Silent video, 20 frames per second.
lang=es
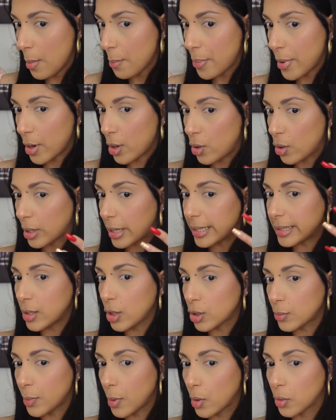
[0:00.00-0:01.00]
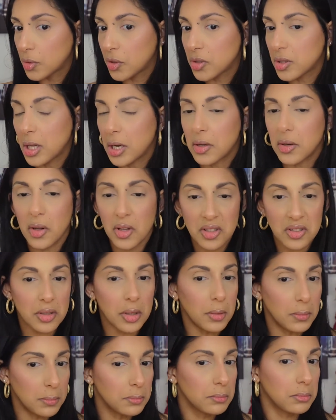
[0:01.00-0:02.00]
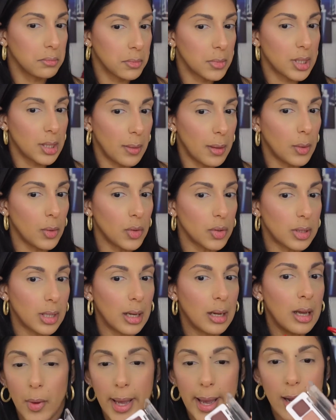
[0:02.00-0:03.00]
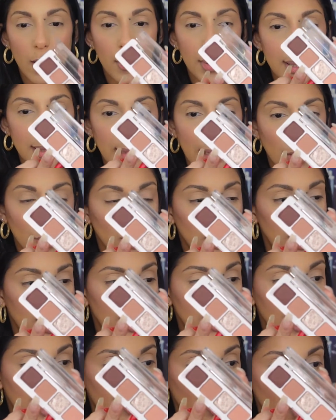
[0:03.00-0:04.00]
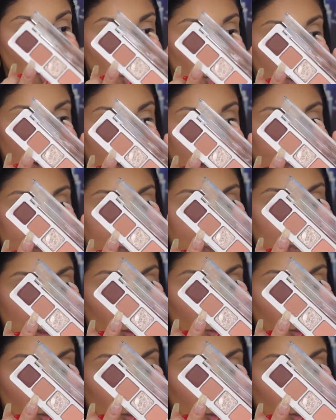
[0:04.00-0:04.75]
Pero lo que es los productos del rostro, sí me gustan. Voy a comenzar utilizando esta